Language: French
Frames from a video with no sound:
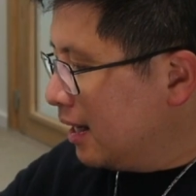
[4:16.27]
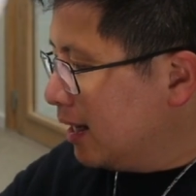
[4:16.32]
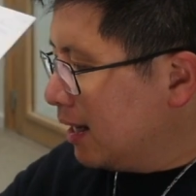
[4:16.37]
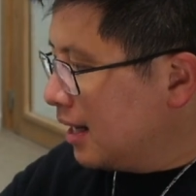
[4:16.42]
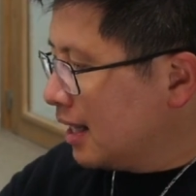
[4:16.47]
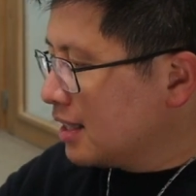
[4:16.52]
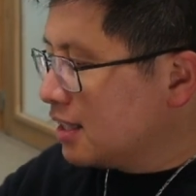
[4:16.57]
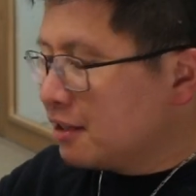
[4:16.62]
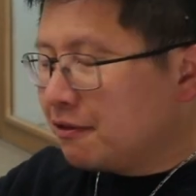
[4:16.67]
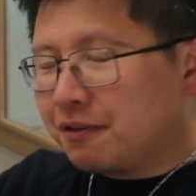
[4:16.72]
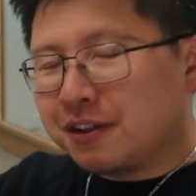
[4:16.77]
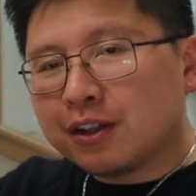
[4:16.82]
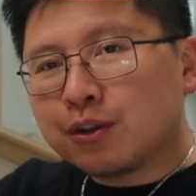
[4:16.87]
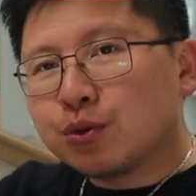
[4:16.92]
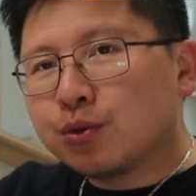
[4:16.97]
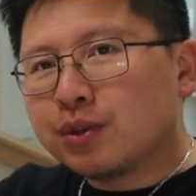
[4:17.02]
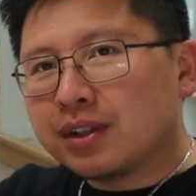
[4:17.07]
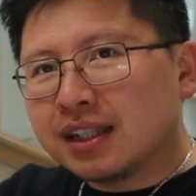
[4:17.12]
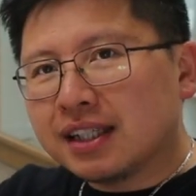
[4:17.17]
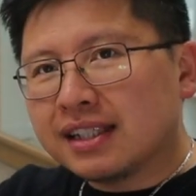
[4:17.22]
La
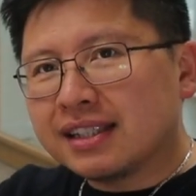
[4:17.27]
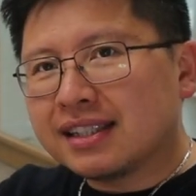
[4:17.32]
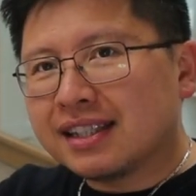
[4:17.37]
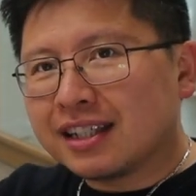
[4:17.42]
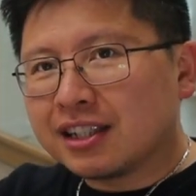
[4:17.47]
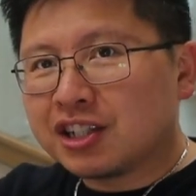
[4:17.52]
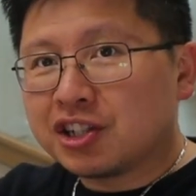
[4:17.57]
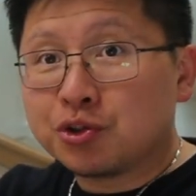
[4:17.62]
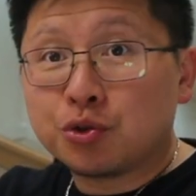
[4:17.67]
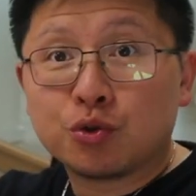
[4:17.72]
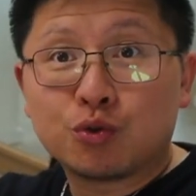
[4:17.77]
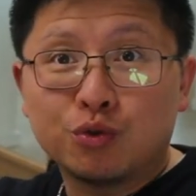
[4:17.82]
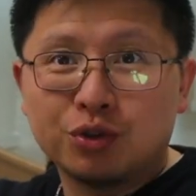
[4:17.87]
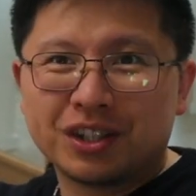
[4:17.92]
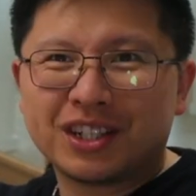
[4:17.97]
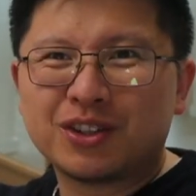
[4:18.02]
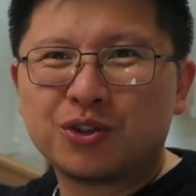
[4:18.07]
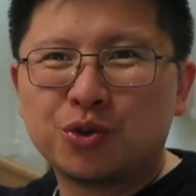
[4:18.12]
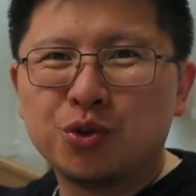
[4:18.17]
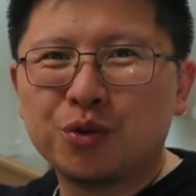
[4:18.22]
difficulté, c'est que du coup,
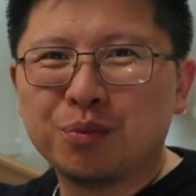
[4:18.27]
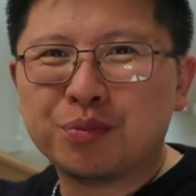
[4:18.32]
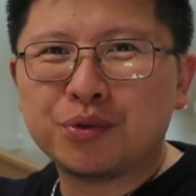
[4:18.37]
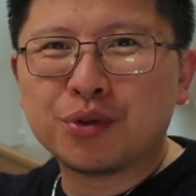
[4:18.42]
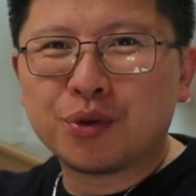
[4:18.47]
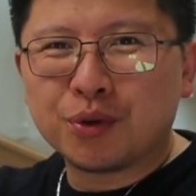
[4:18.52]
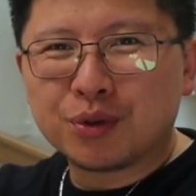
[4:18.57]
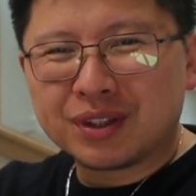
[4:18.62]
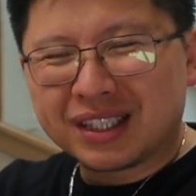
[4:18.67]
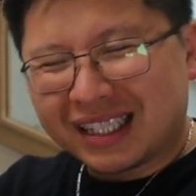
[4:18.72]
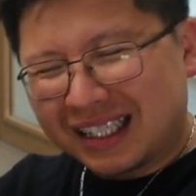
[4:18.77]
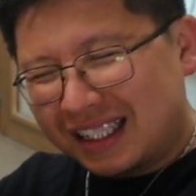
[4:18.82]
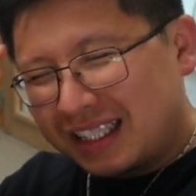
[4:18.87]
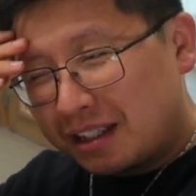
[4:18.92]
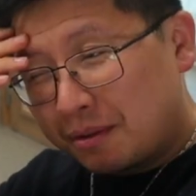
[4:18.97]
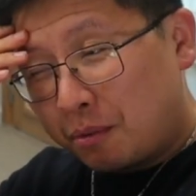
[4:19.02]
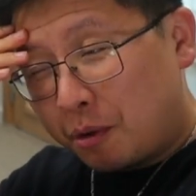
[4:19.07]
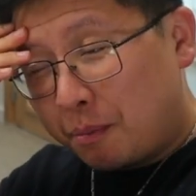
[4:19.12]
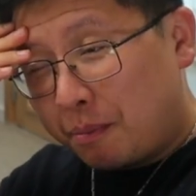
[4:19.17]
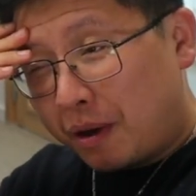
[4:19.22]
j'ai deux bureaux
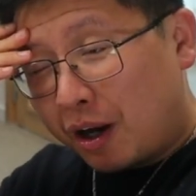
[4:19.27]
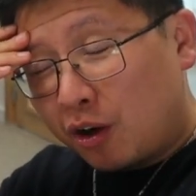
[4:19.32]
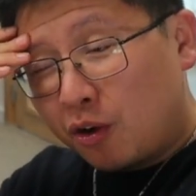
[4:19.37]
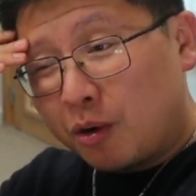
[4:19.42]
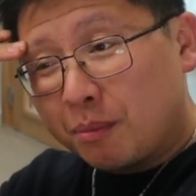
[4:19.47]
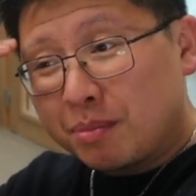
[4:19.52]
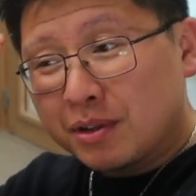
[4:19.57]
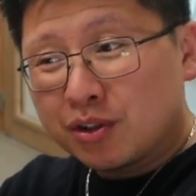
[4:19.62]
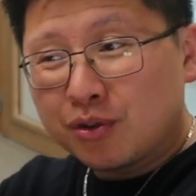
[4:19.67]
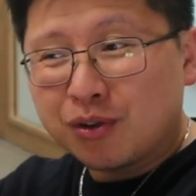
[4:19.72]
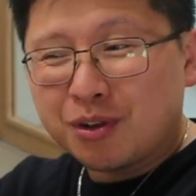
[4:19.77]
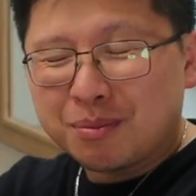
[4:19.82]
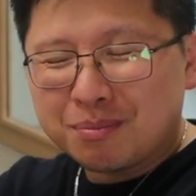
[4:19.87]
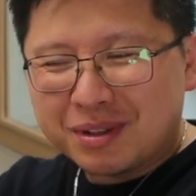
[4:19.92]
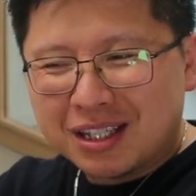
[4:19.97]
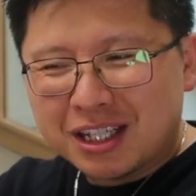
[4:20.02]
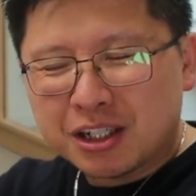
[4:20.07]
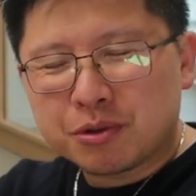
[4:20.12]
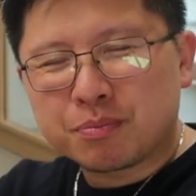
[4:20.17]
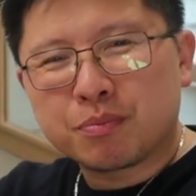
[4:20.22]
techniquement parlant, parce que comme
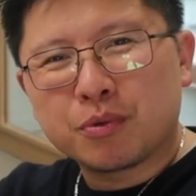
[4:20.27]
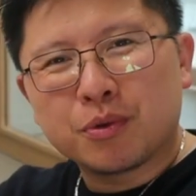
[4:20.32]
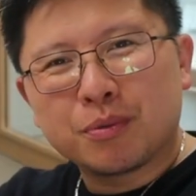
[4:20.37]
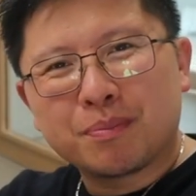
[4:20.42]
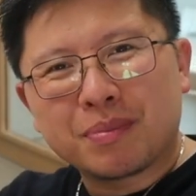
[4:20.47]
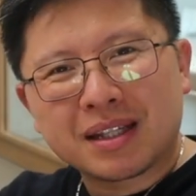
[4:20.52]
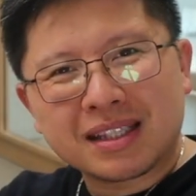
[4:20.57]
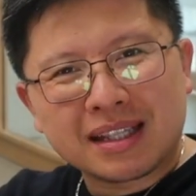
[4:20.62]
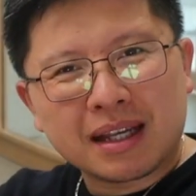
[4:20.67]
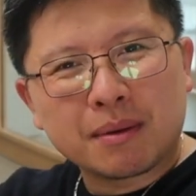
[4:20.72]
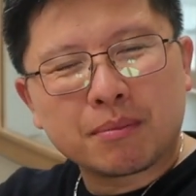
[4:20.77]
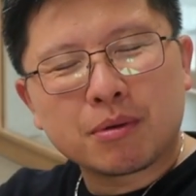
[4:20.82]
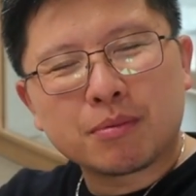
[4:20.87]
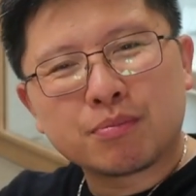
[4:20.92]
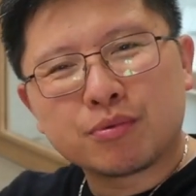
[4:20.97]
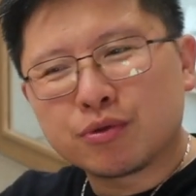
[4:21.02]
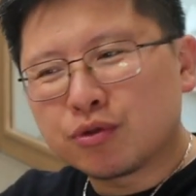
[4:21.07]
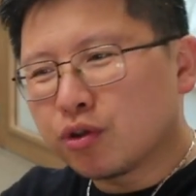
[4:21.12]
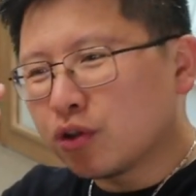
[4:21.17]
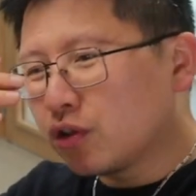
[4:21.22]
ça, je peux passer un peu
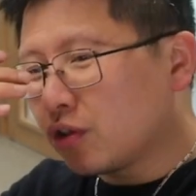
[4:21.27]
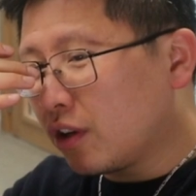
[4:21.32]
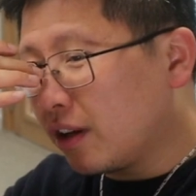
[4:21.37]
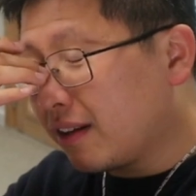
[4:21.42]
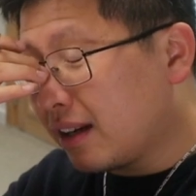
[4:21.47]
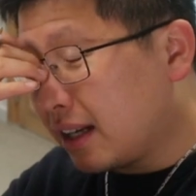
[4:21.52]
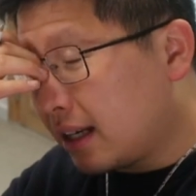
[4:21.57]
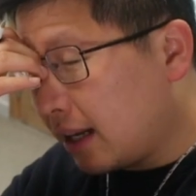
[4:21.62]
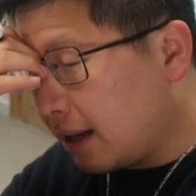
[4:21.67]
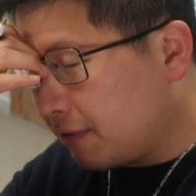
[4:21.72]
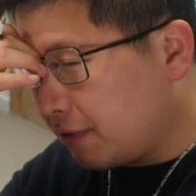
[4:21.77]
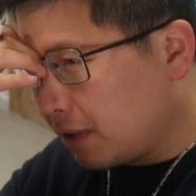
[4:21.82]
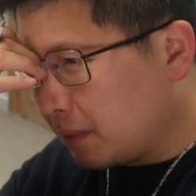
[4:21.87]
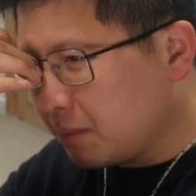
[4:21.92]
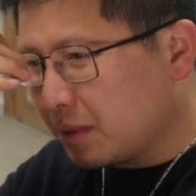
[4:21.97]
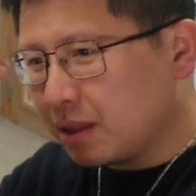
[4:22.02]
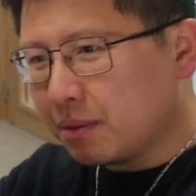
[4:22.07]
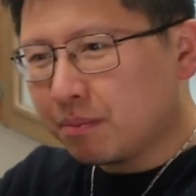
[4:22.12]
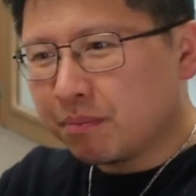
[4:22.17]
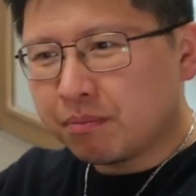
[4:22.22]
plus de temps avec la
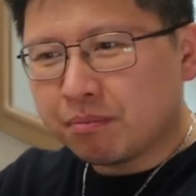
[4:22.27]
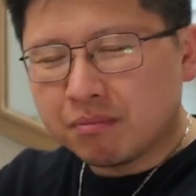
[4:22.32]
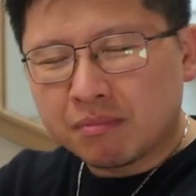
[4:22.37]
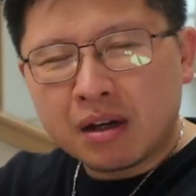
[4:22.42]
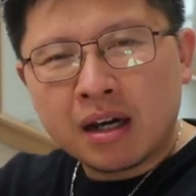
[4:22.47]
famille